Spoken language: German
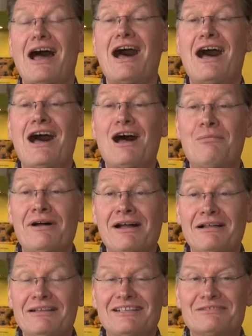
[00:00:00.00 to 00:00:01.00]

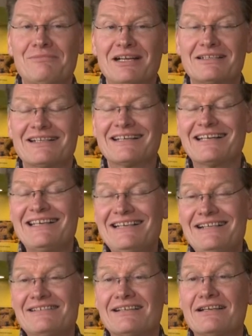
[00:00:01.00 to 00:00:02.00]
aber es macht
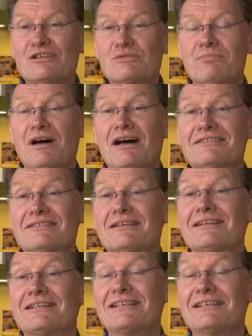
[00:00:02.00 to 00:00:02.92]
riesen Spaß,